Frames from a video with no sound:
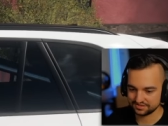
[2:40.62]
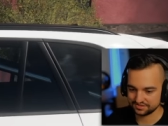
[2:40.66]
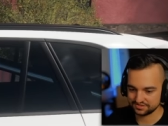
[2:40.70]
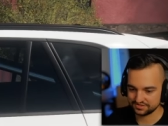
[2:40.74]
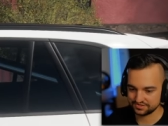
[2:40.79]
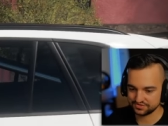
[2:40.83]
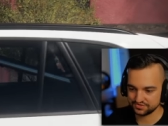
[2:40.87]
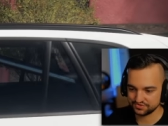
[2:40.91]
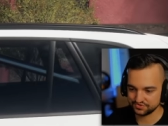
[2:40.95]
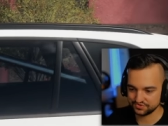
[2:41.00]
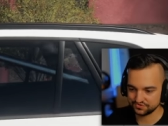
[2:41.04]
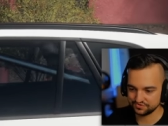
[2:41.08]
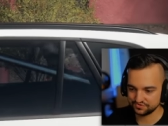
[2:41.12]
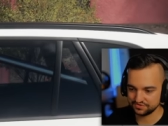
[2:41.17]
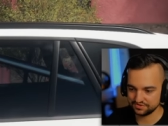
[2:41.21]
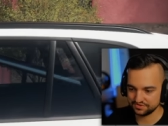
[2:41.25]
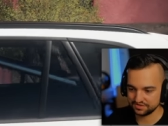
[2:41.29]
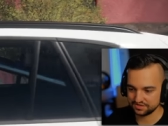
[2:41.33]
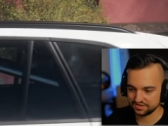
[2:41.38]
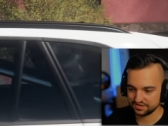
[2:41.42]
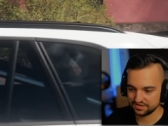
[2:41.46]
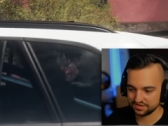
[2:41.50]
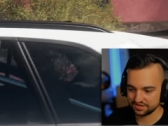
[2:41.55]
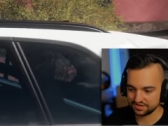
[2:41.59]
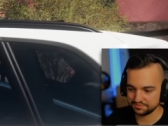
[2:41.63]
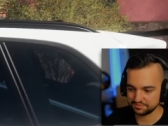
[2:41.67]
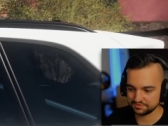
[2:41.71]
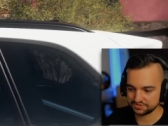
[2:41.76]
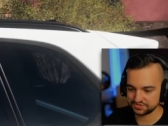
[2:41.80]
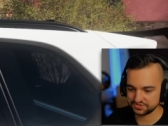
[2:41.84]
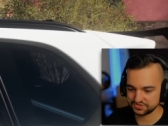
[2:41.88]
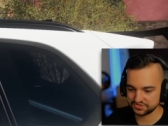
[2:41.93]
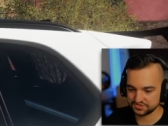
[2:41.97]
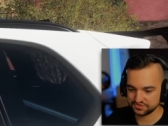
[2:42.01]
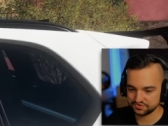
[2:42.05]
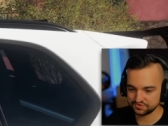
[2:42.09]
drzwi. Ale
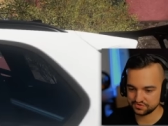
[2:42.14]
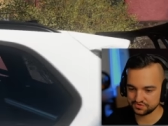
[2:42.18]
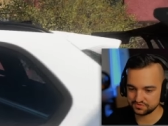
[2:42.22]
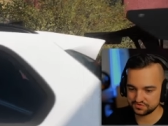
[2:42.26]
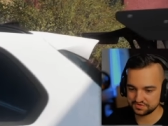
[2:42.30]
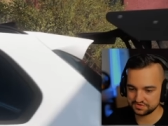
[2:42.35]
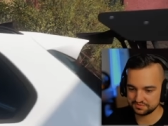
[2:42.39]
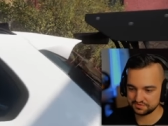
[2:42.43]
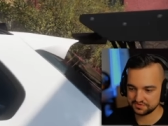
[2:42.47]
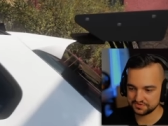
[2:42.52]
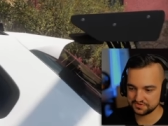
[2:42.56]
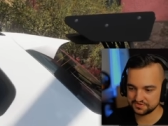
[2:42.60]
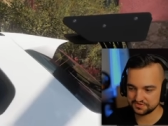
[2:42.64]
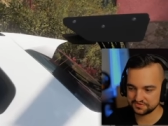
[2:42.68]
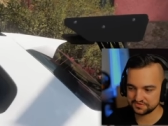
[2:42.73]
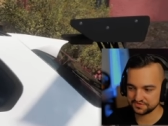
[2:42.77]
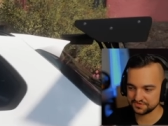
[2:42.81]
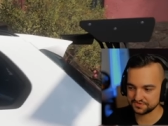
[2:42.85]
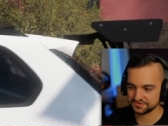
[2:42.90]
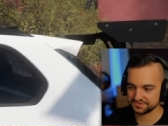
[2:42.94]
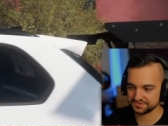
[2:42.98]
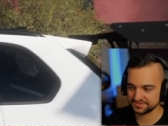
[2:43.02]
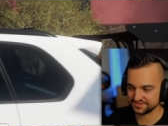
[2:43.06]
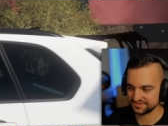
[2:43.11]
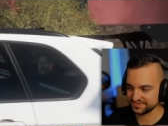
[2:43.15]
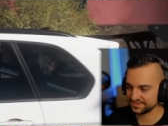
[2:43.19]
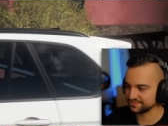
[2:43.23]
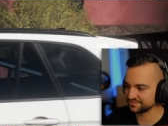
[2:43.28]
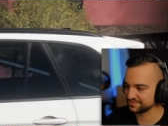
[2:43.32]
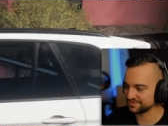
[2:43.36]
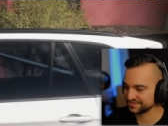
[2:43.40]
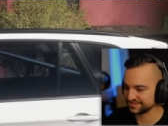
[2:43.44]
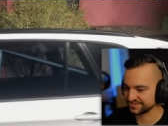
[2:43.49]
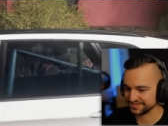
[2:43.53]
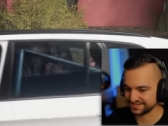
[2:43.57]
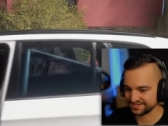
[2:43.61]
patrz, z tyłu drzwi nie mogę otworzyć, to
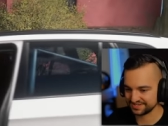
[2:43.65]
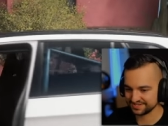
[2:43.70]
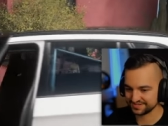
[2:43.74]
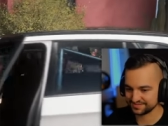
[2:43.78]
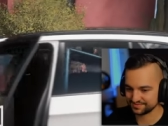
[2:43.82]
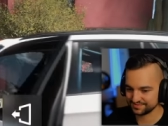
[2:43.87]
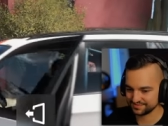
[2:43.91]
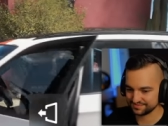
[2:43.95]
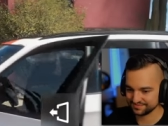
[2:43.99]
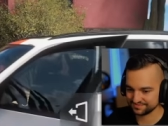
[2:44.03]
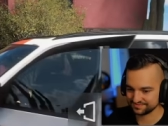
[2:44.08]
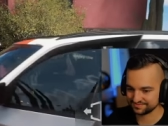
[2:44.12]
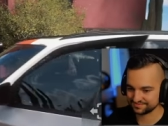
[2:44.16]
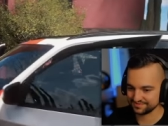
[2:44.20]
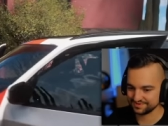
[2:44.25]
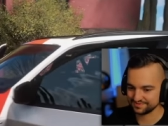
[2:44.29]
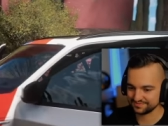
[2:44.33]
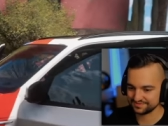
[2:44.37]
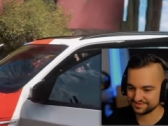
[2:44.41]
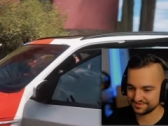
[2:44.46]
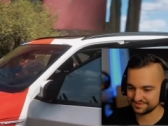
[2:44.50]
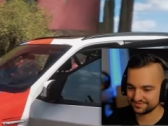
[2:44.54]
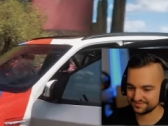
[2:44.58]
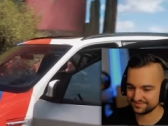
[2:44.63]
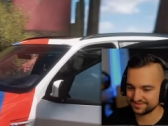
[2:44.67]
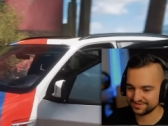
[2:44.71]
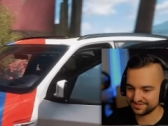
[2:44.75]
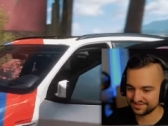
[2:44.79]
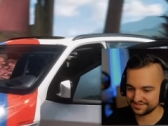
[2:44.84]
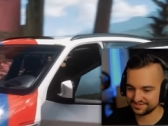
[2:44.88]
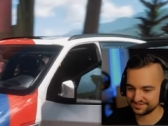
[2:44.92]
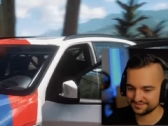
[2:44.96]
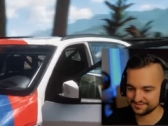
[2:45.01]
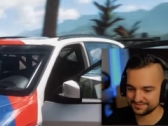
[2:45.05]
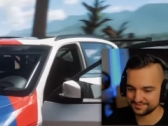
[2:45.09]
dobrze, no nie? No bo tu mamy tam klatkę